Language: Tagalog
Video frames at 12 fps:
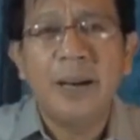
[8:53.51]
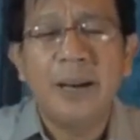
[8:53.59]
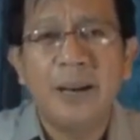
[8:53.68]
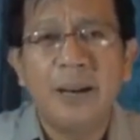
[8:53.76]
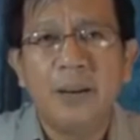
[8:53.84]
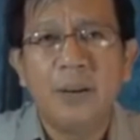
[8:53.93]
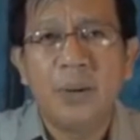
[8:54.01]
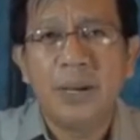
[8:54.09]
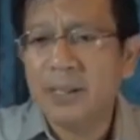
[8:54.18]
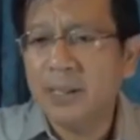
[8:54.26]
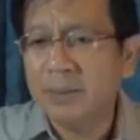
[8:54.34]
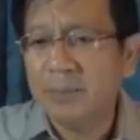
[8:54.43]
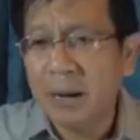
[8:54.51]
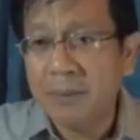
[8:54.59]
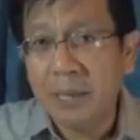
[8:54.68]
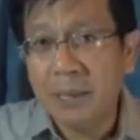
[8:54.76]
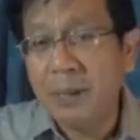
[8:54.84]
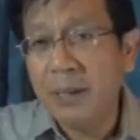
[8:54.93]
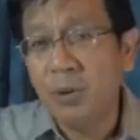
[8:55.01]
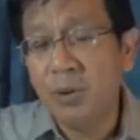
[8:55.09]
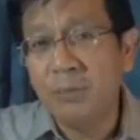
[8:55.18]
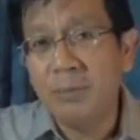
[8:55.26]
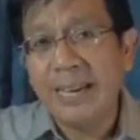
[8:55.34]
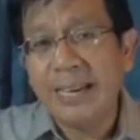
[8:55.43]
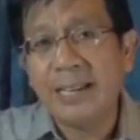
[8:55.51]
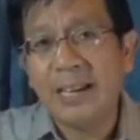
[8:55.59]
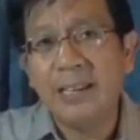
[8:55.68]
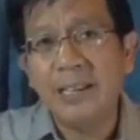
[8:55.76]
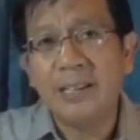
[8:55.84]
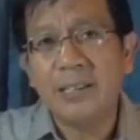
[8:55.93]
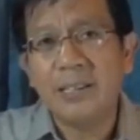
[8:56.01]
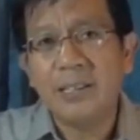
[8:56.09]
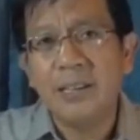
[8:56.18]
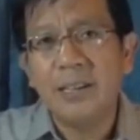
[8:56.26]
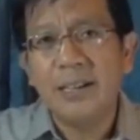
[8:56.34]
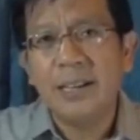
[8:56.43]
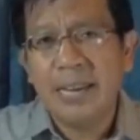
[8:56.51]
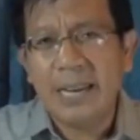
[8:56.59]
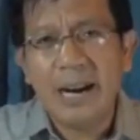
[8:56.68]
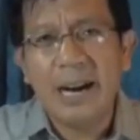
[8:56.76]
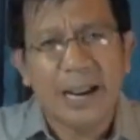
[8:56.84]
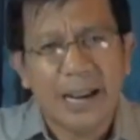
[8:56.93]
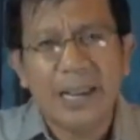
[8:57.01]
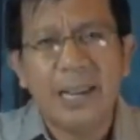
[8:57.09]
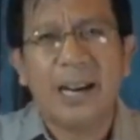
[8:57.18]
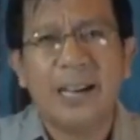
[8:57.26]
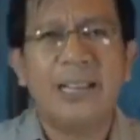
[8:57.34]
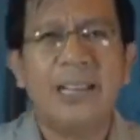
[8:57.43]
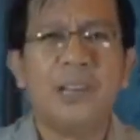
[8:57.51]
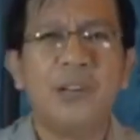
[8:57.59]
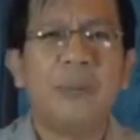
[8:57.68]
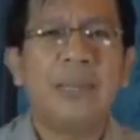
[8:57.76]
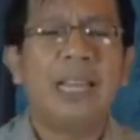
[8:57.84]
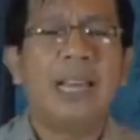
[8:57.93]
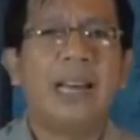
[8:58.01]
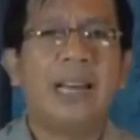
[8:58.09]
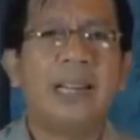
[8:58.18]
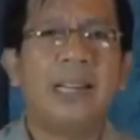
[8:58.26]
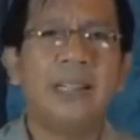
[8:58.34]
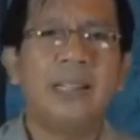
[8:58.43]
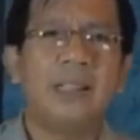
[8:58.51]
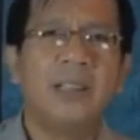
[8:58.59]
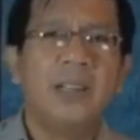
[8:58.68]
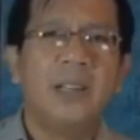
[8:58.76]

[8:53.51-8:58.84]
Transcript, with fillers: uh, whether mga Pilipino o mga Italians, kailangan-kailangan nila yung panalangin natin.